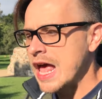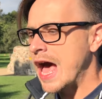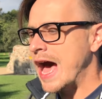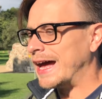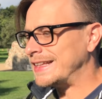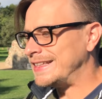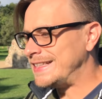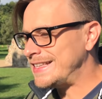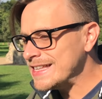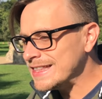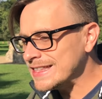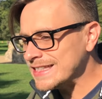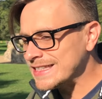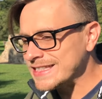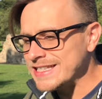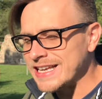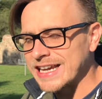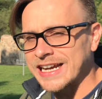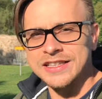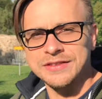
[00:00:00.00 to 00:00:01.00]
Один из
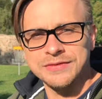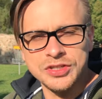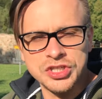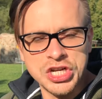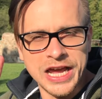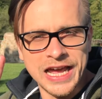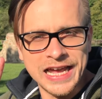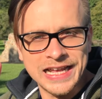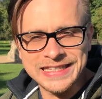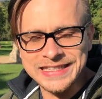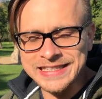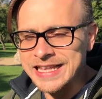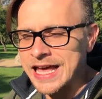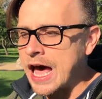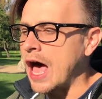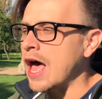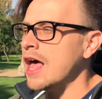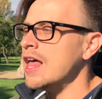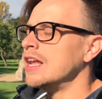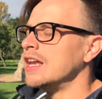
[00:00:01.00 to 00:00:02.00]
них отвечает
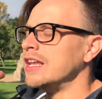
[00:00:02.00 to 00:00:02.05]
за